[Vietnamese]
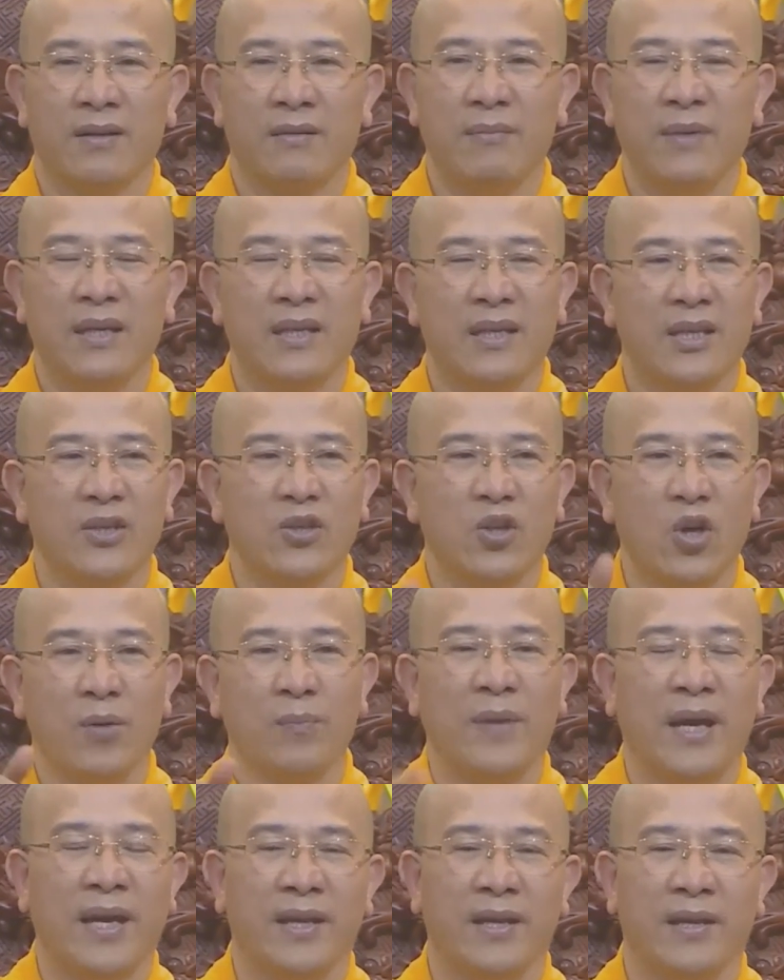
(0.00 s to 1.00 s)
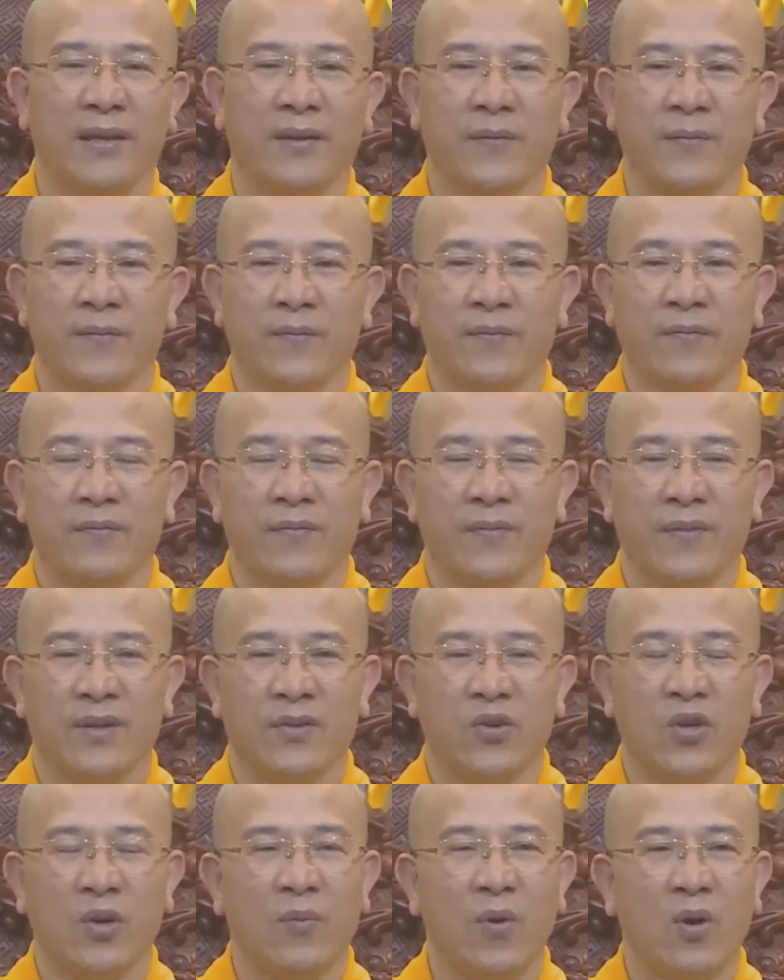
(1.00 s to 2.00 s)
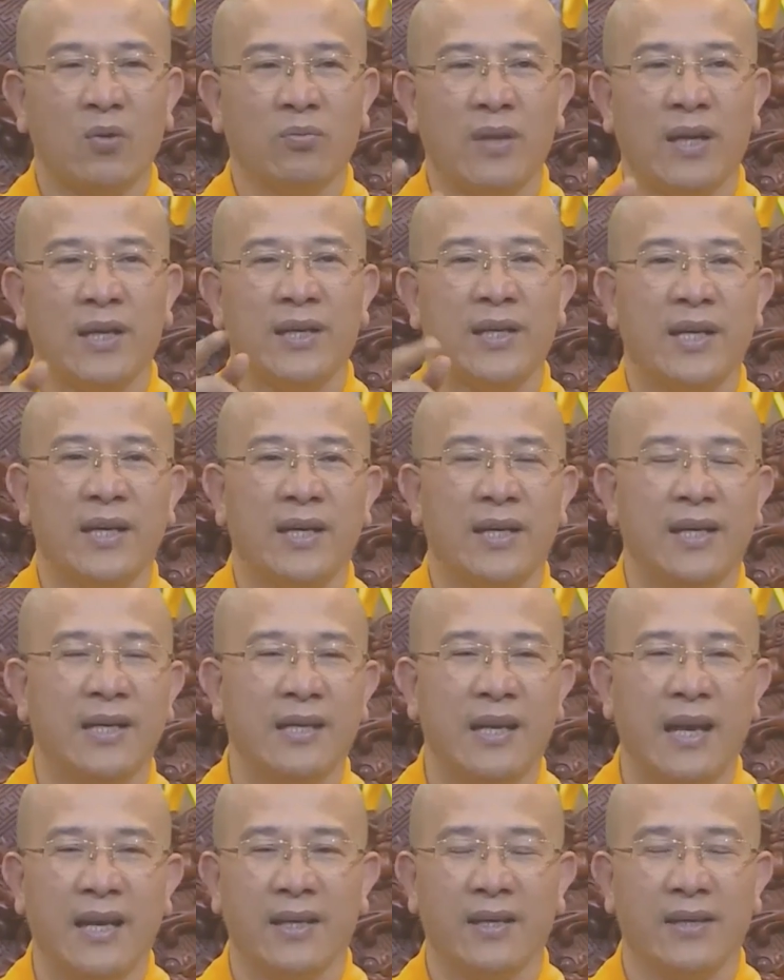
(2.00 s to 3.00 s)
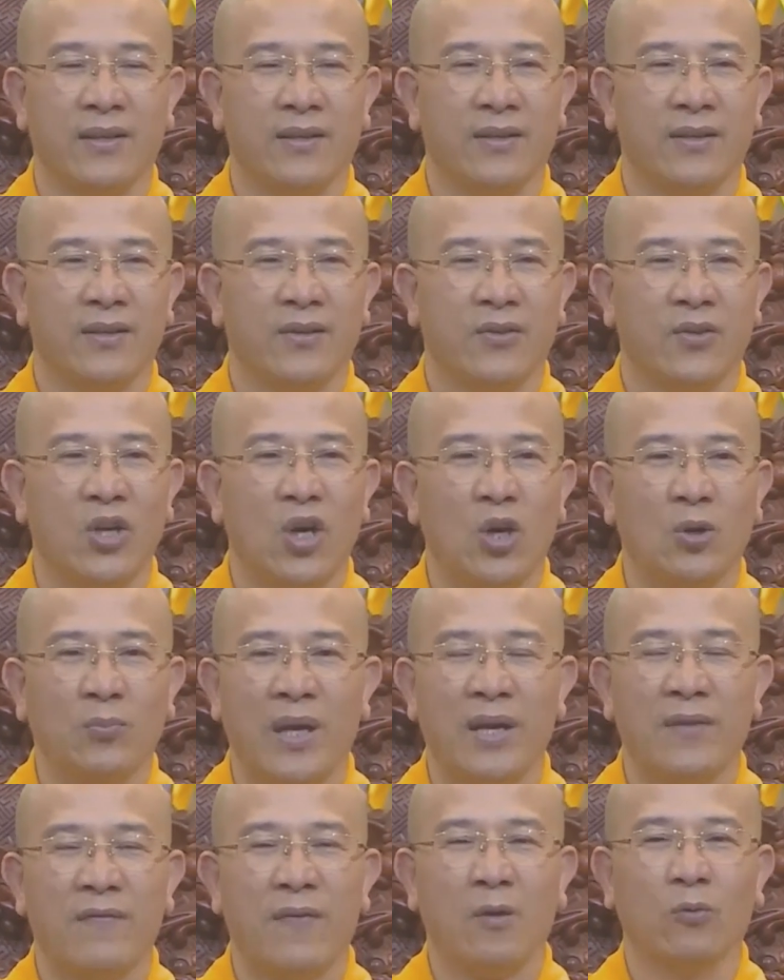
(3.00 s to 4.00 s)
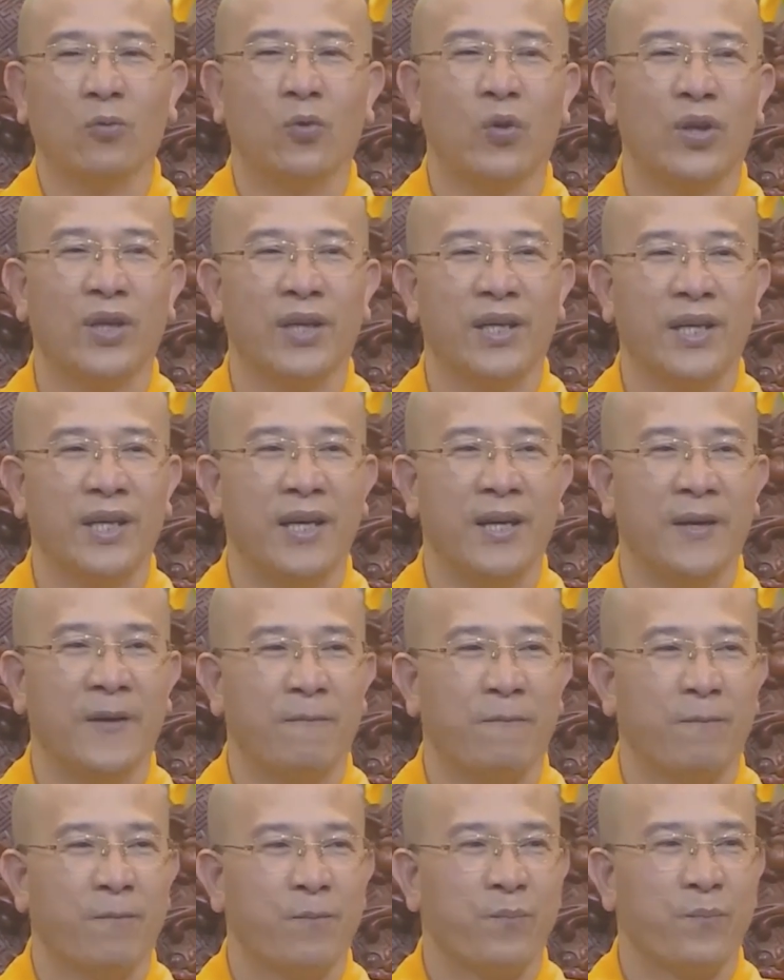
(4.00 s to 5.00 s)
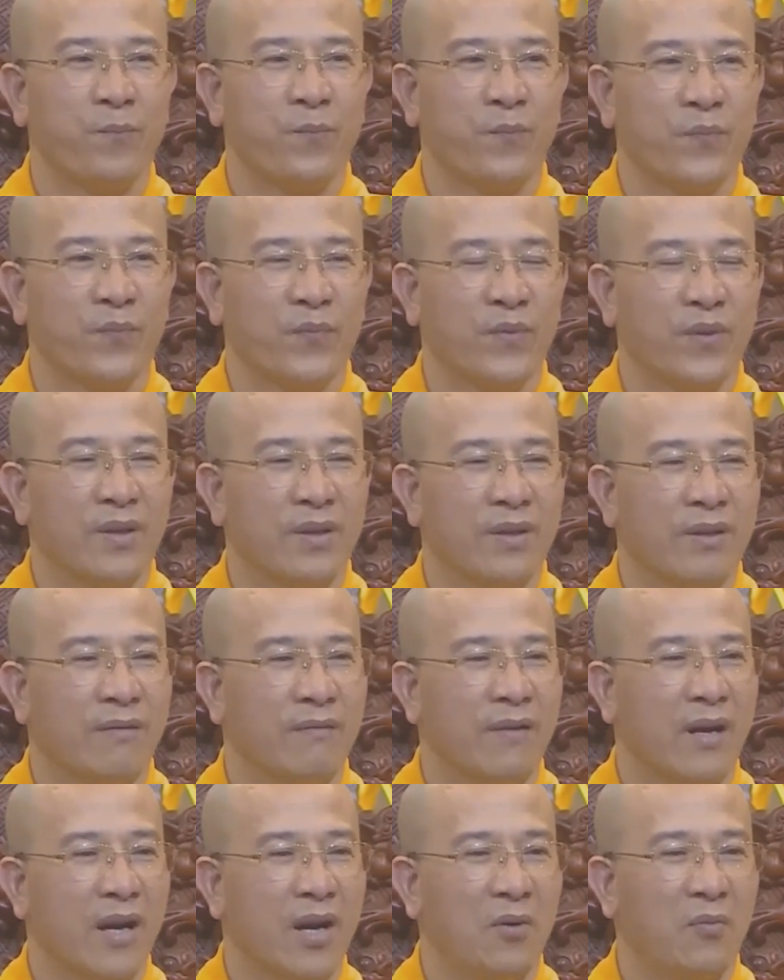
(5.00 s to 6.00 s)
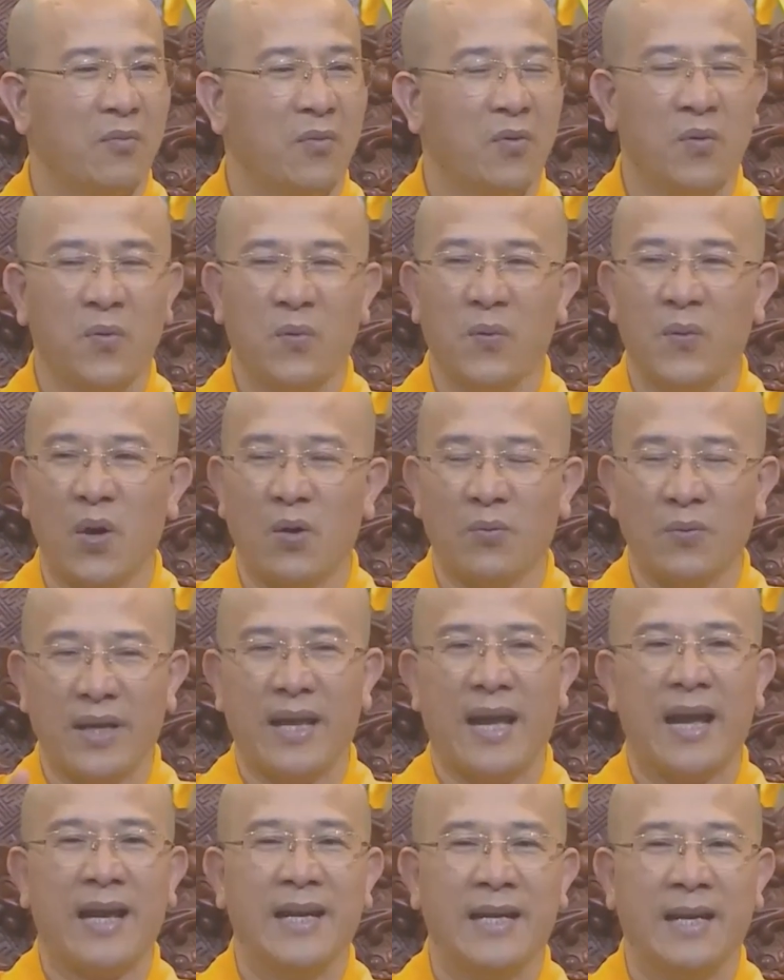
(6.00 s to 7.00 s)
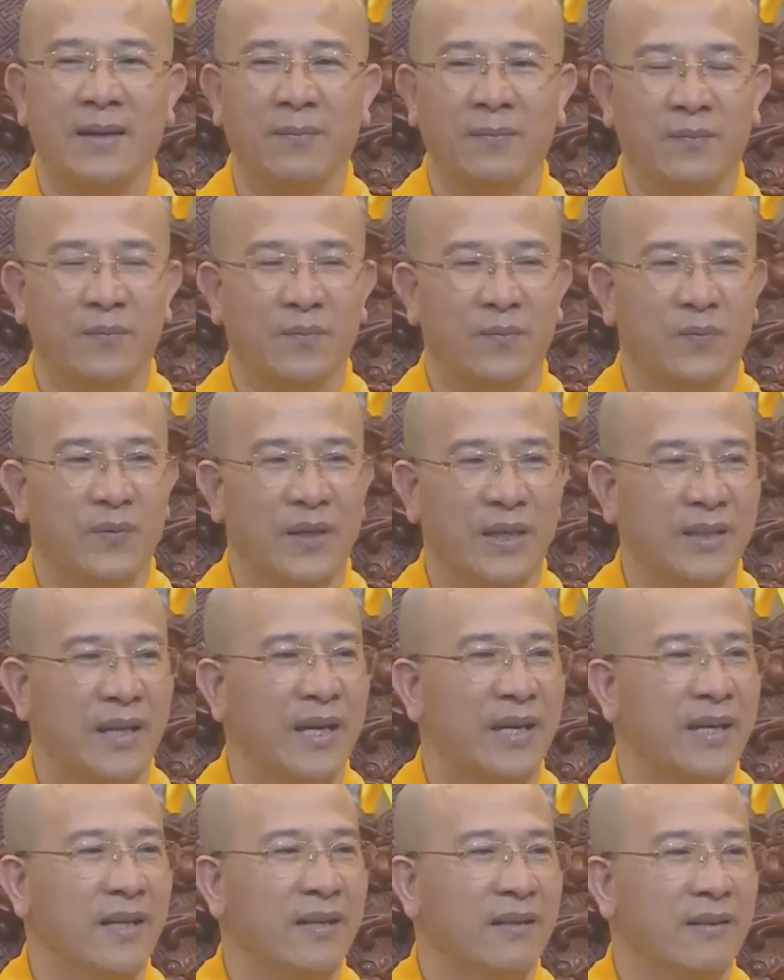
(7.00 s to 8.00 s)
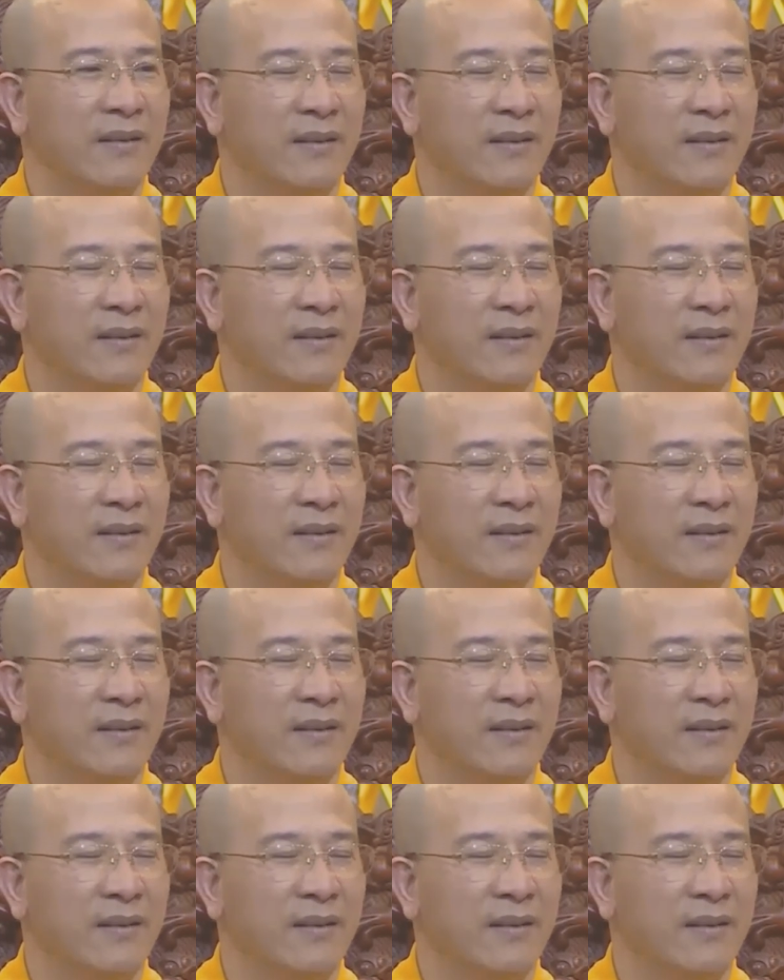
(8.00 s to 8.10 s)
bên cái nhóm này, nhóm ông thầy địa lý này, nhóm ông thầy phong thủy kia, phải không? Ông này hay lắm, đến đấy